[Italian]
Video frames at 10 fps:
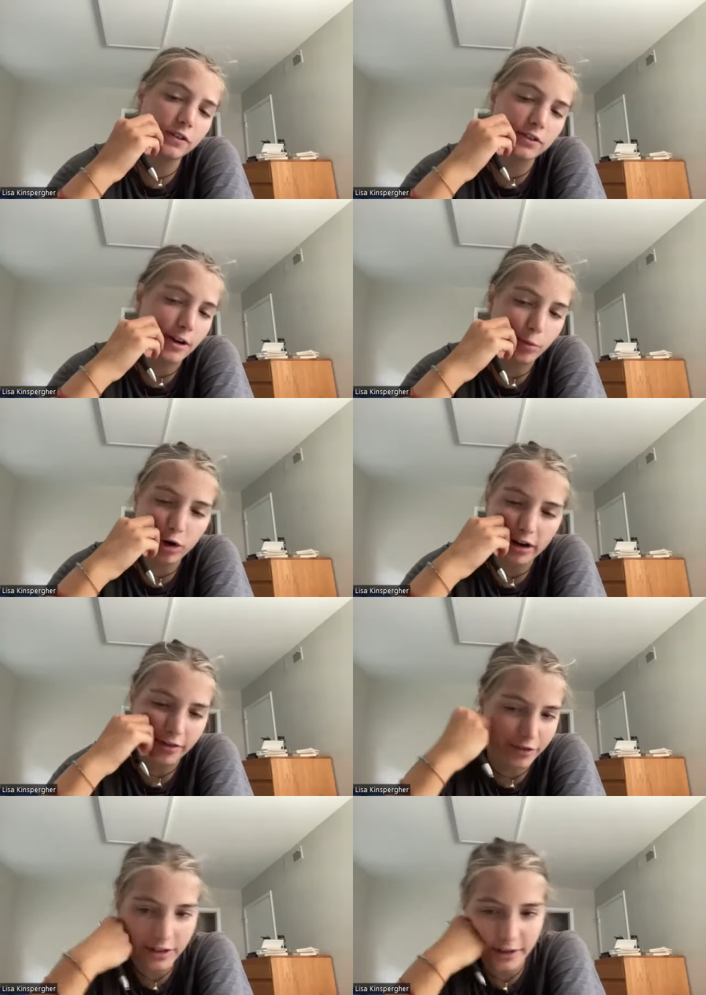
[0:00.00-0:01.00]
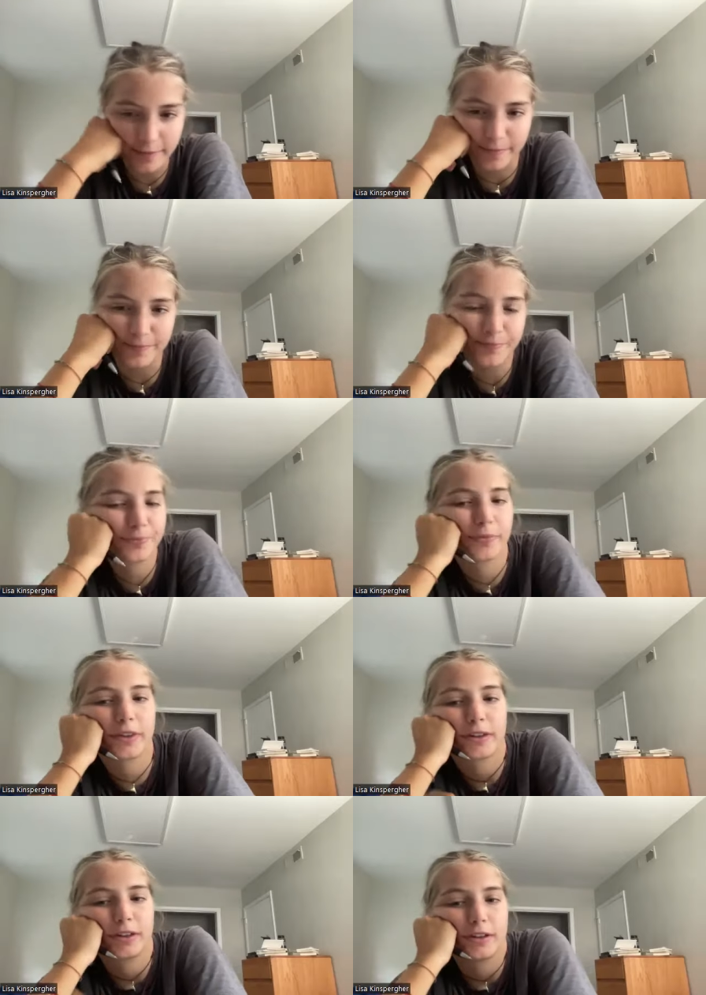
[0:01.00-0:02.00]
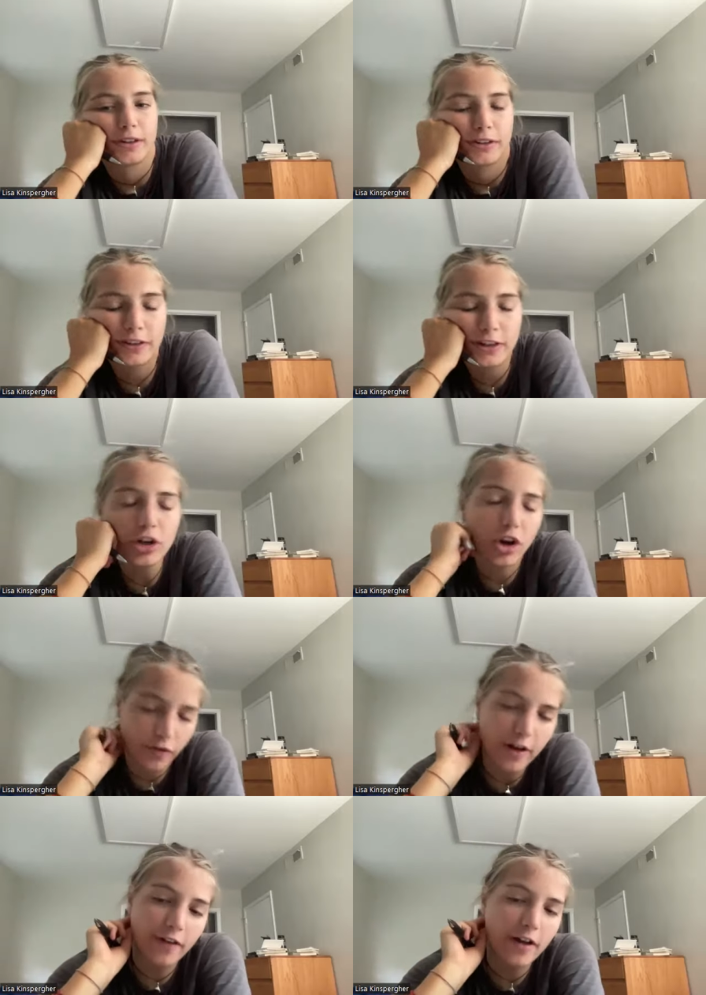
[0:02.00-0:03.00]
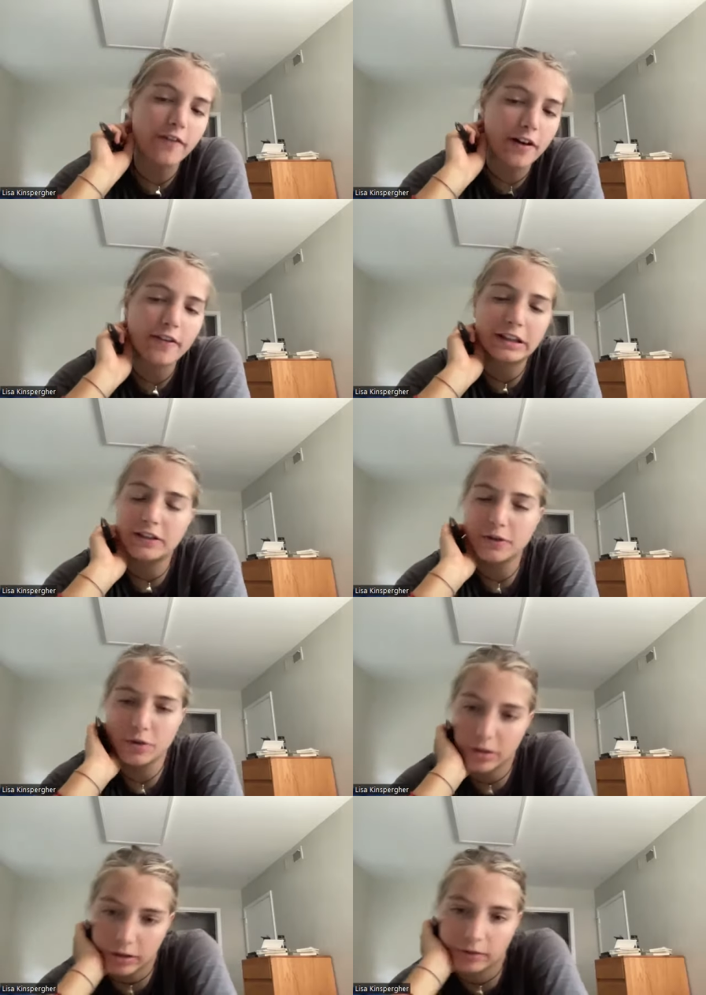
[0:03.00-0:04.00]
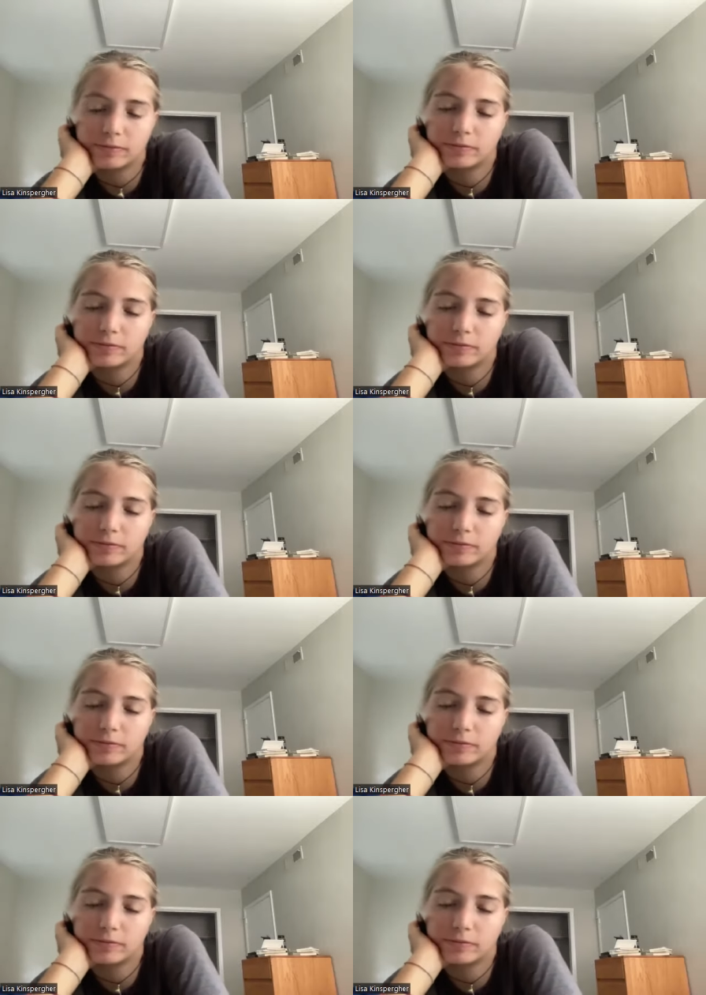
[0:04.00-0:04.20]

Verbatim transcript: diciamo alla fine... Sì? Sì, no, no, vai, vai, vai avanti, scusi.